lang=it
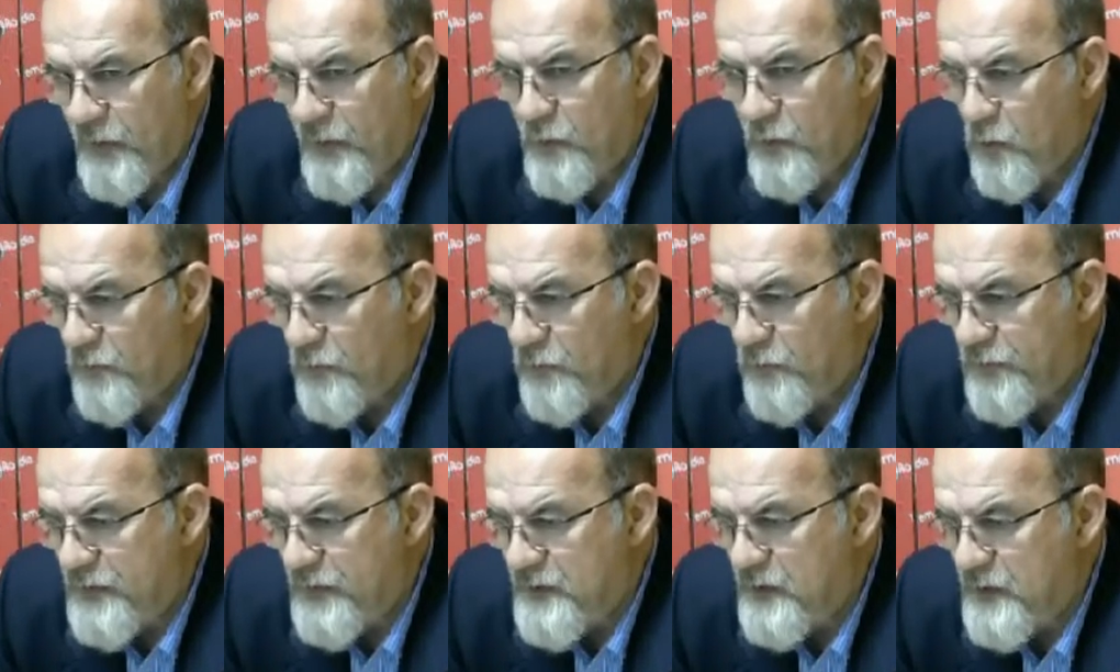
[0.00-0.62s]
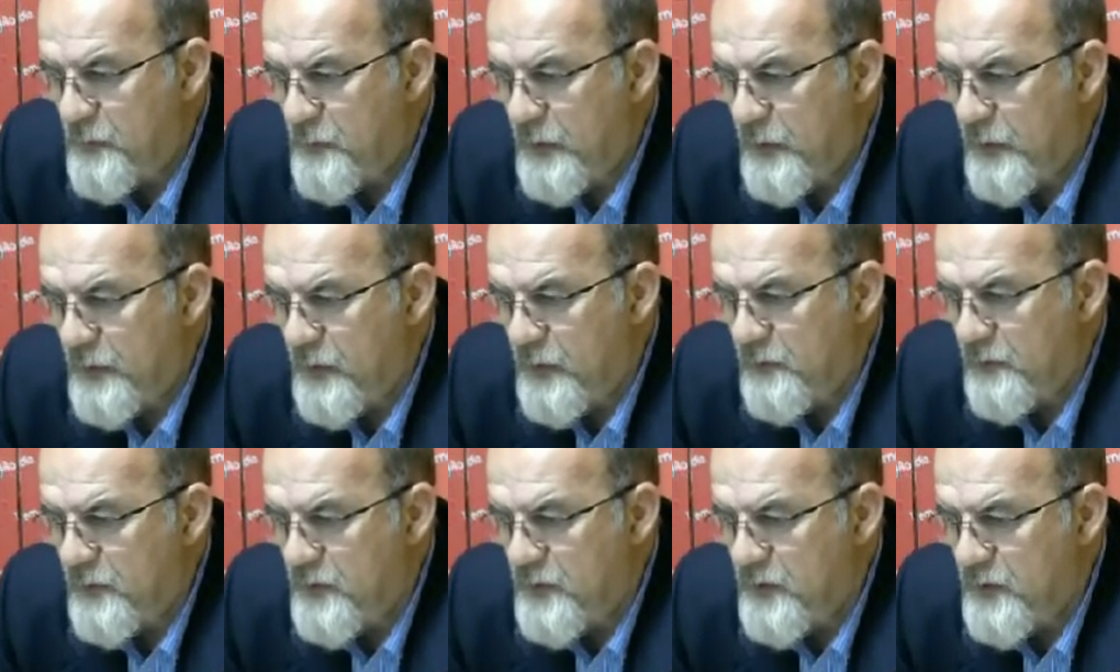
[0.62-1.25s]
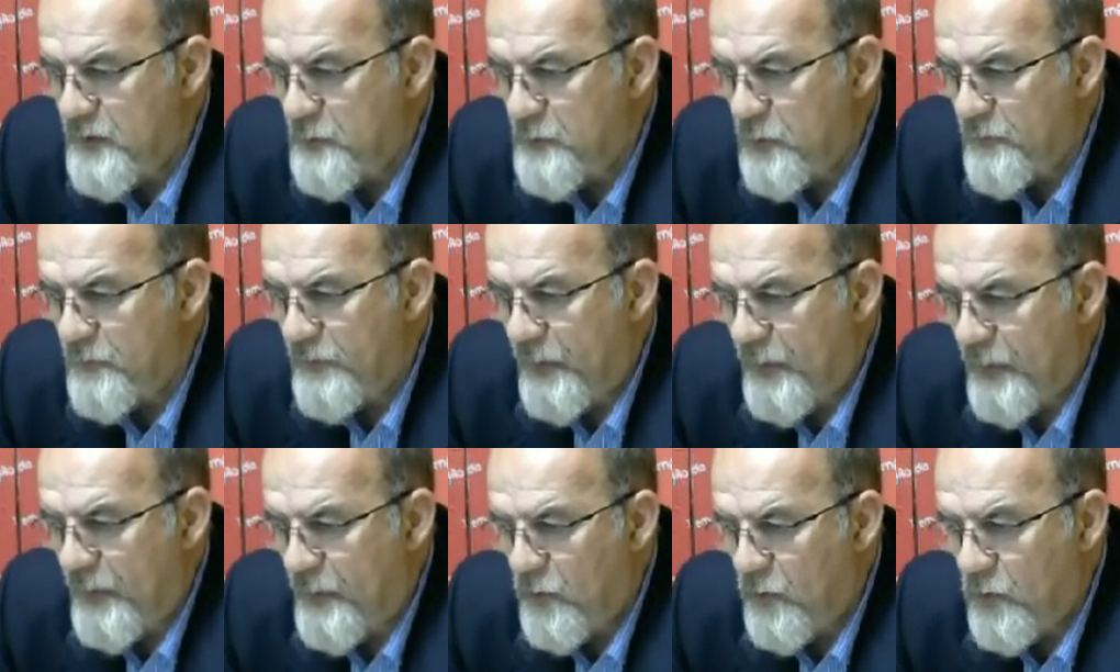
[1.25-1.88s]
nuovissime di altissimo
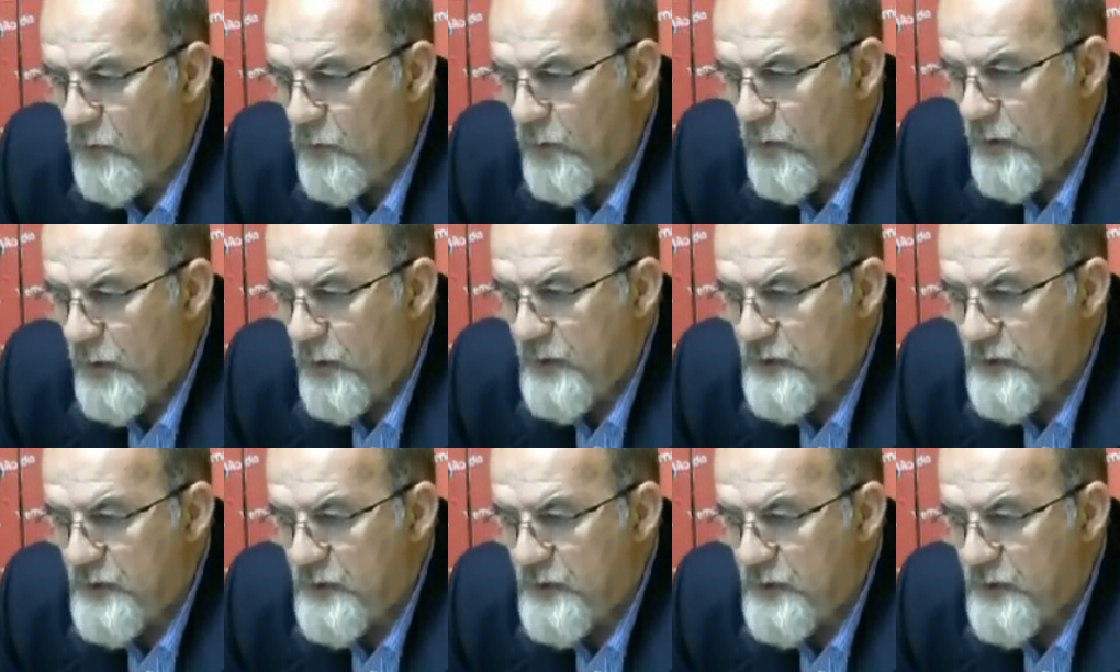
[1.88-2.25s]
livello,